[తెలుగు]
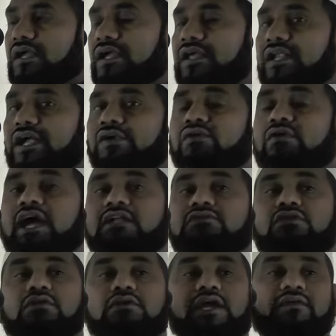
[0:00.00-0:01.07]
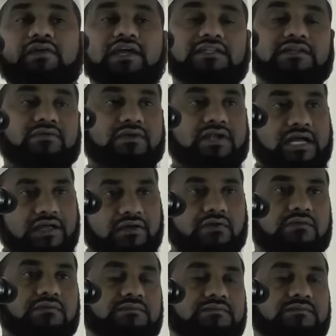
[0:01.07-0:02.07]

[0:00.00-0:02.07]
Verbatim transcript: ఈ రెండు రాత్రులు ఏవైతే ఉన్నాయో